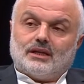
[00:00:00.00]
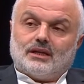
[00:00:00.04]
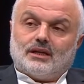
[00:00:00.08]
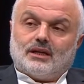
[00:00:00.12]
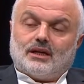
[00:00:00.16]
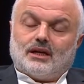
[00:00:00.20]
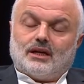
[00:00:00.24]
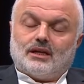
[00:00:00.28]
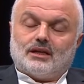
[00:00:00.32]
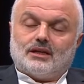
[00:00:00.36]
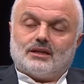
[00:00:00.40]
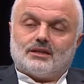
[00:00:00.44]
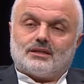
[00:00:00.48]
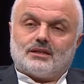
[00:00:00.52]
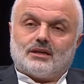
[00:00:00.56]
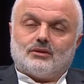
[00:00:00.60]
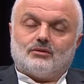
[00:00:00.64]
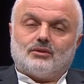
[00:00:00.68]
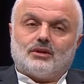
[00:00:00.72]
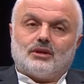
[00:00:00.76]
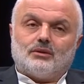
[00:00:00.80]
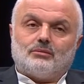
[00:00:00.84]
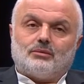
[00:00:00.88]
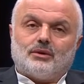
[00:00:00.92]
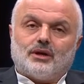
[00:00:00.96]
Hani
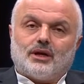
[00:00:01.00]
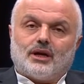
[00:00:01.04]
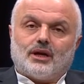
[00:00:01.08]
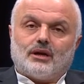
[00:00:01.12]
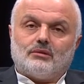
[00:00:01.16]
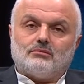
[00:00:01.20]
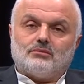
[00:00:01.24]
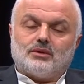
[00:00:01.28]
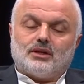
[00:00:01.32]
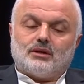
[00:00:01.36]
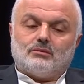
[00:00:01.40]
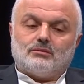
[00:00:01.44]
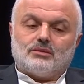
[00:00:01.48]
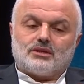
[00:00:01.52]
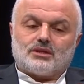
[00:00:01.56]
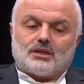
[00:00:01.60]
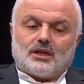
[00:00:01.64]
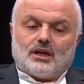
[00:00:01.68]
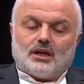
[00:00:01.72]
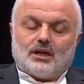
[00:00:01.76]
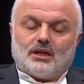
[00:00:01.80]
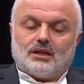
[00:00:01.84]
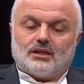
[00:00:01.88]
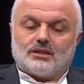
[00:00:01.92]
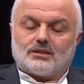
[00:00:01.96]
sevgili Peygamberimiz
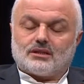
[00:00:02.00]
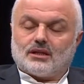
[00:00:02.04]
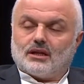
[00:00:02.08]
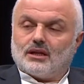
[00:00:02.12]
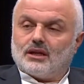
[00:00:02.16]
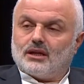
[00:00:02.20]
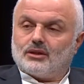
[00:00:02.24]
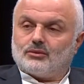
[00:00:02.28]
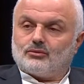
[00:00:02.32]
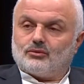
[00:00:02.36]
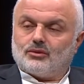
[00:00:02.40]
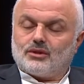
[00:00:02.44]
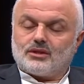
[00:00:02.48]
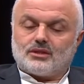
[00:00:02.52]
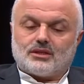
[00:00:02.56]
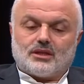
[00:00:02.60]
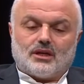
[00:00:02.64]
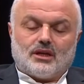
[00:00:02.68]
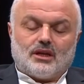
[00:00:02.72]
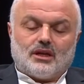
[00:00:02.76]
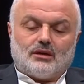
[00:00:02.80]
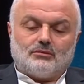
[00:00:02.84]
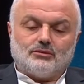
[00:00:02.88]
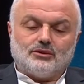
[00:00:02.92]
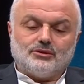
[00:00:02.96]
aleyhissalatü
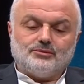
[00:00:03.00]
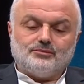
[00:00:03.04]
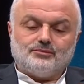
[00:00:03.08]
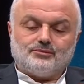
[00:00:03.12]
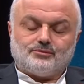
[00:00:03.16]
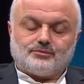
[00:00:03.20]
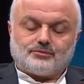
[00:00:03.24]
vesselamın